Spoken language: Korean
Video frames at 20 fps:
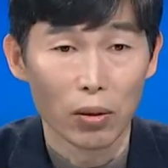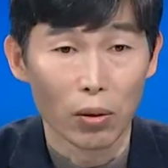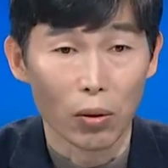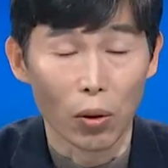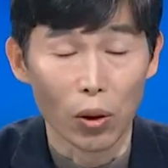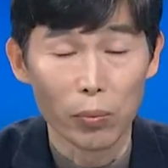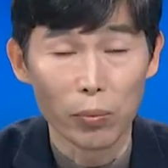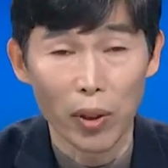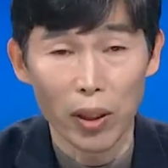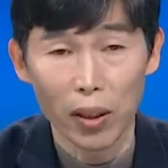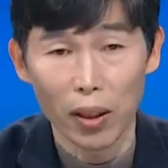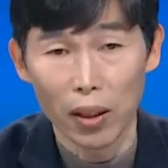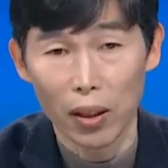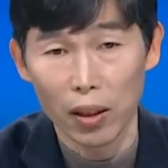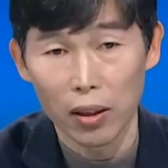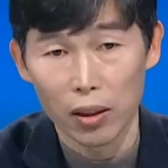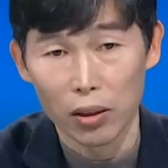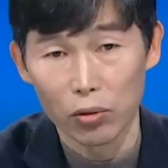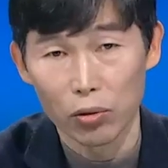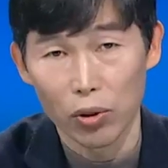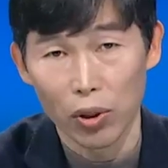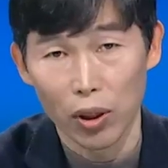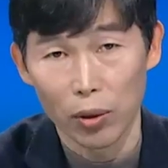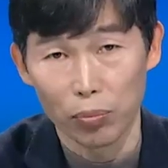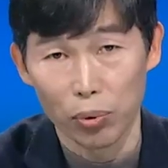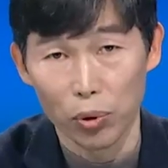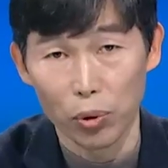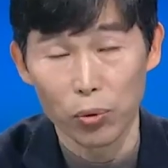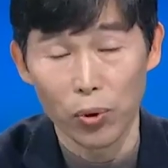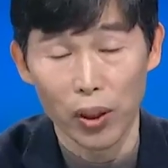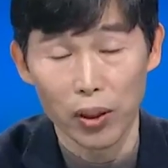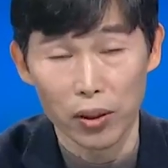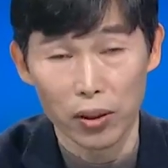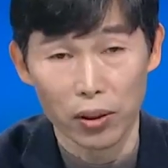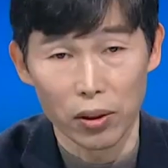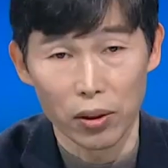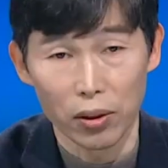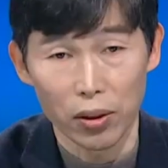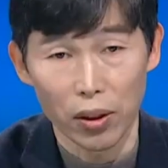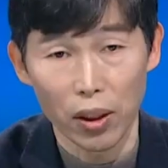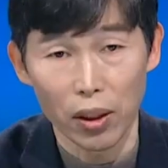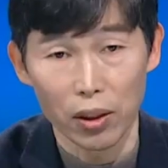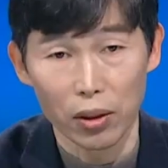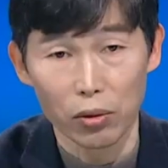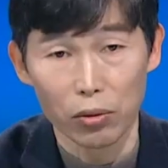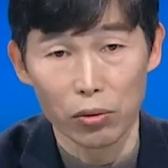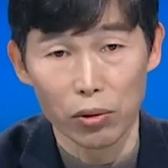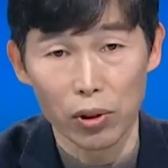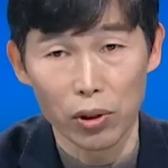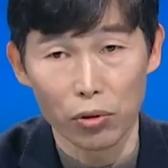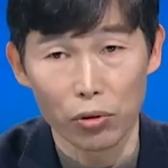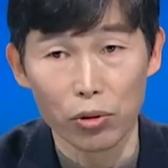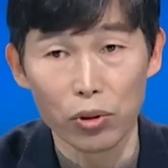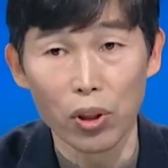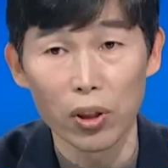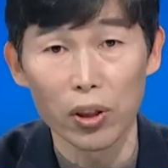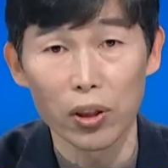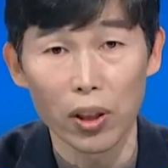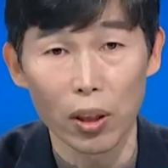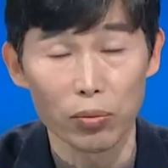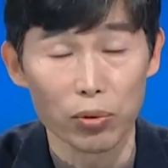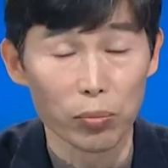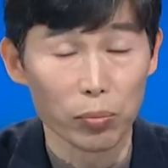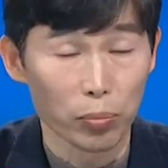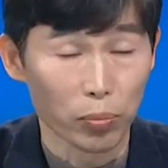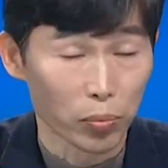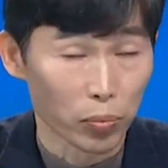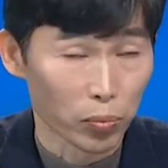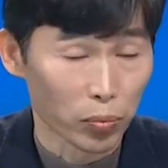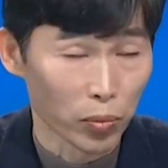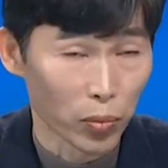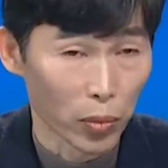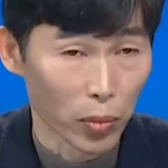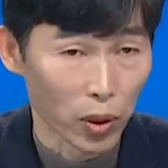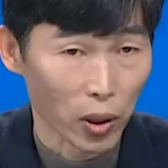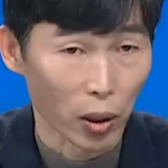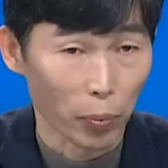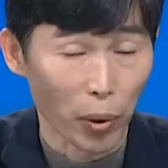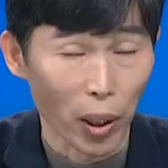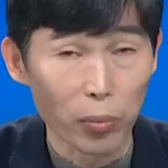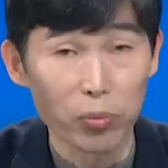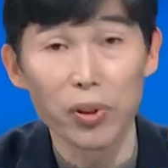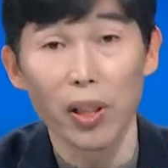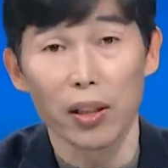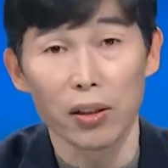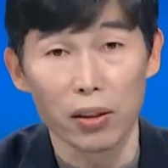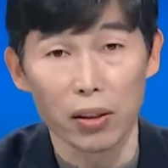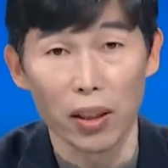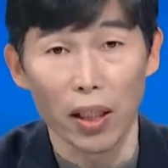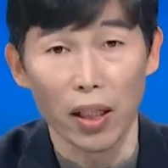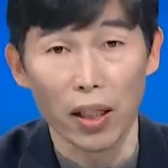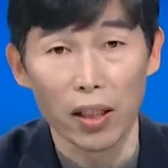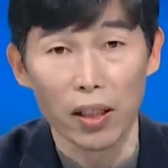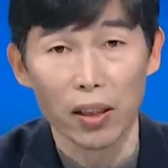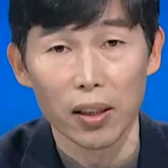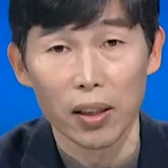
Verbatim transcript: 얼마나 인구가 부족한 지역에 인구를 균형 있게 음, 이렇게 배분할 거냐,